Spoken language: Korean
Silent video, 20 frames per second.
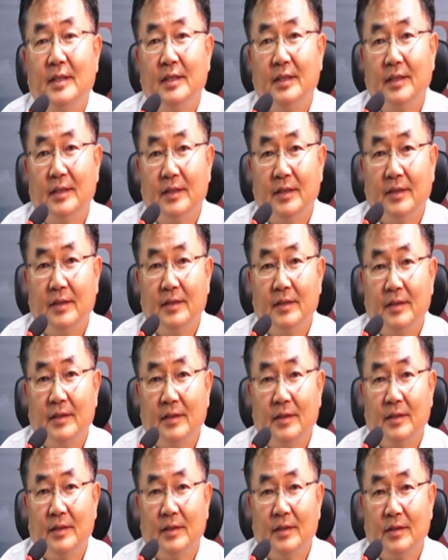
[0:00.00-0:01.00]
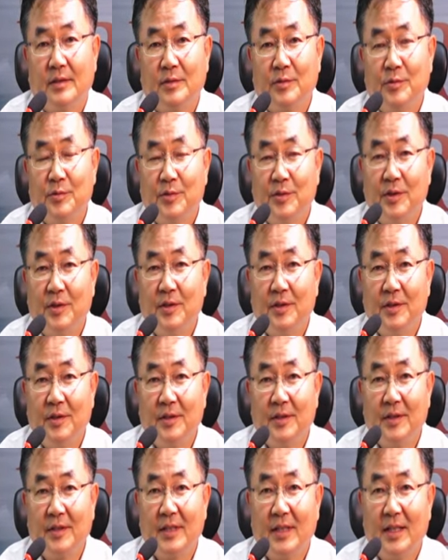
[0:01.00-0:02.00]
어,
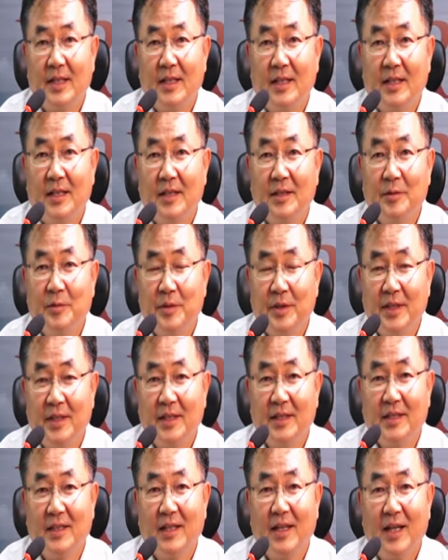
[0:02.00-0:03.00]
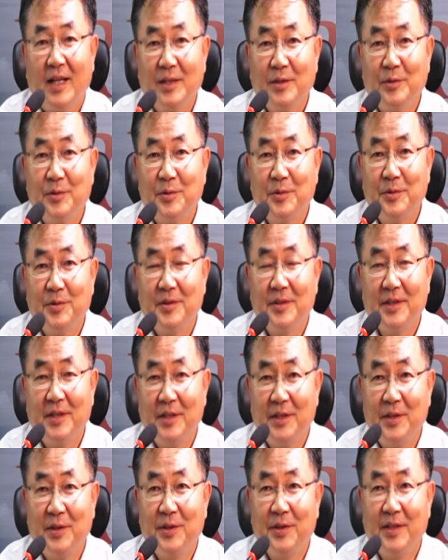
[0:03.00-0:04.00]
9월달 우리 한국
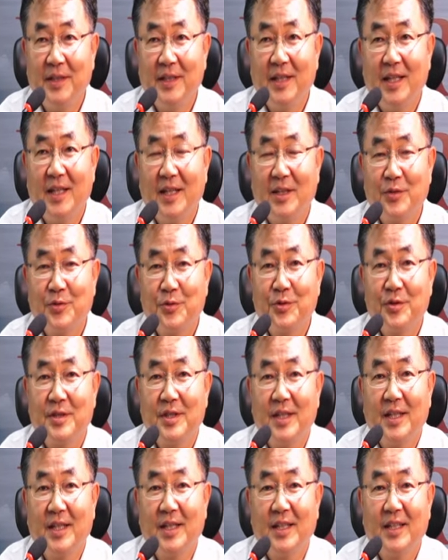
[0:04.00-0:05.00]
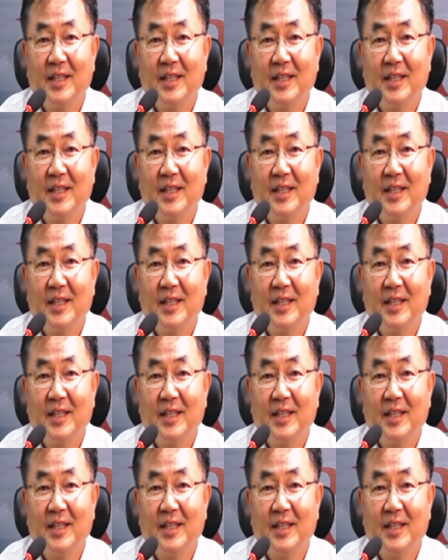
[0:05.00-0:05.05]
이러닝의 축제